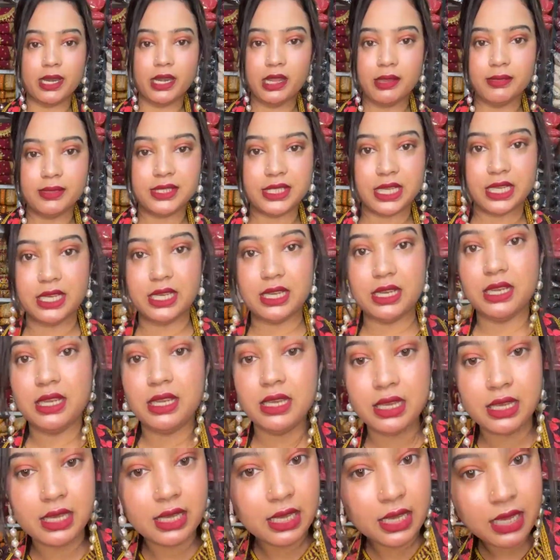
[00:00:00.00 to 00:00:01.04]
করতে পারিনি আমি জানি না
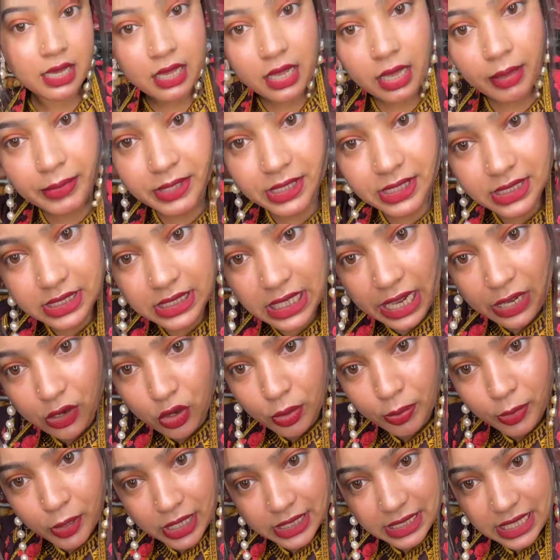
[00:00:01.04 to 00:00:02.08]
আমি ট্রাই
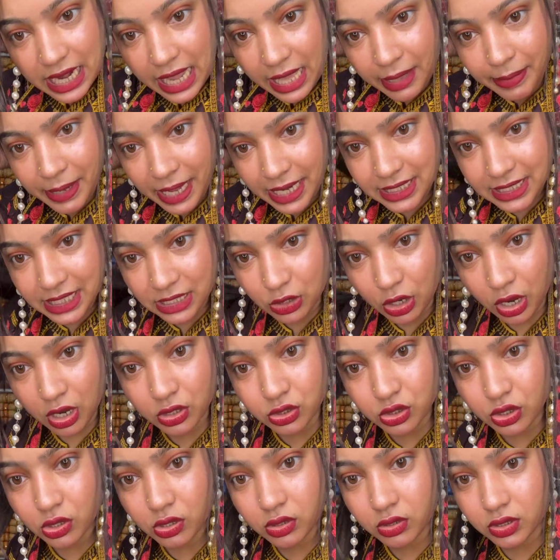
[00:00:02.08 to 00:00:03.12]
করবো রাতে লাইভে আইসা
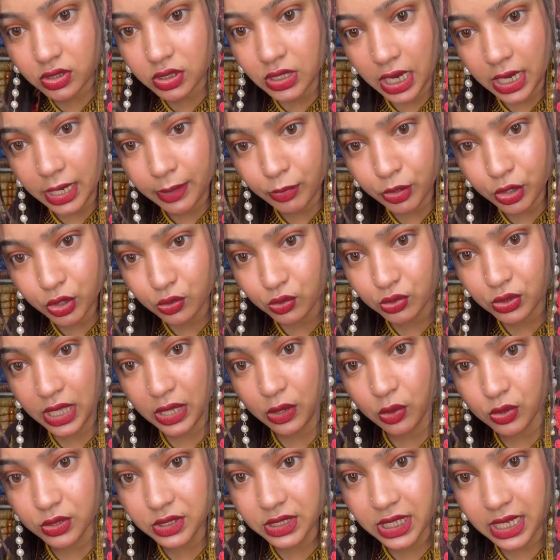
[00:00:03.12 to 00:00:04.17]
সারামণি
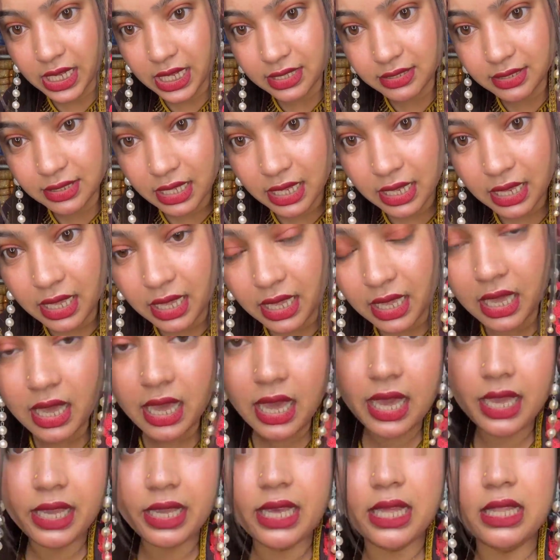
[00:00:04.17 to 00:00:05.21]
কোথায় কোচিং এ আছে
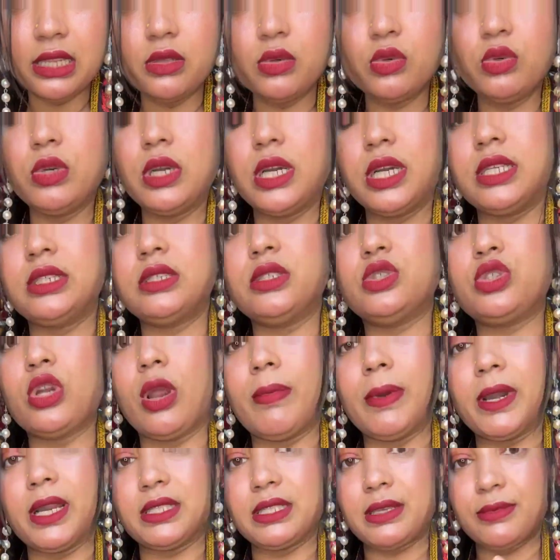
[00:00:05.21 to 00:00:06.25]
হাই হ্যালো অ্যান্ড
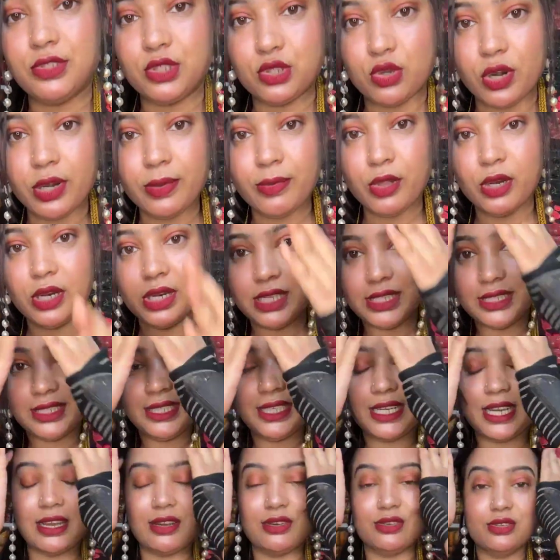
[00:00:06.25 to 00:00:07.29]
সবার কাছে আমি সরি বলে
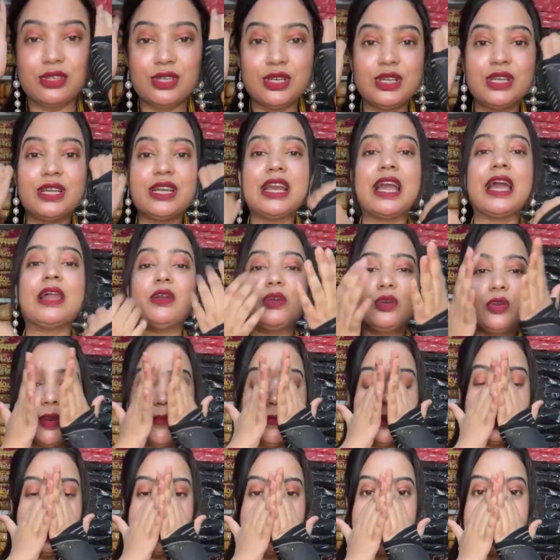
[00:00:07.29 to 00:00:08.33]
নিচ্ছি কারণ কারোর
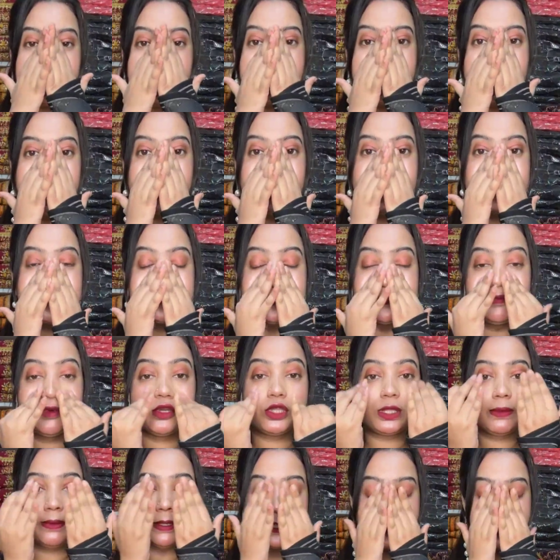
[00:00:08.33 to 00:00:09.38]
কমেন্টই মনে হয় না আমি আজকে
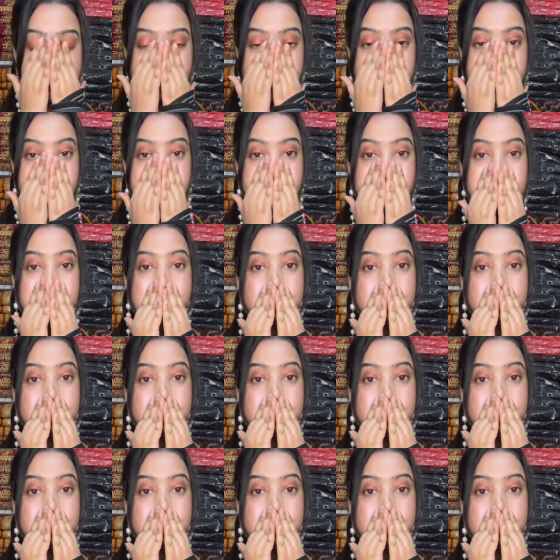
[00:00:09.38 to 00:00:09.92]
করতে পারছি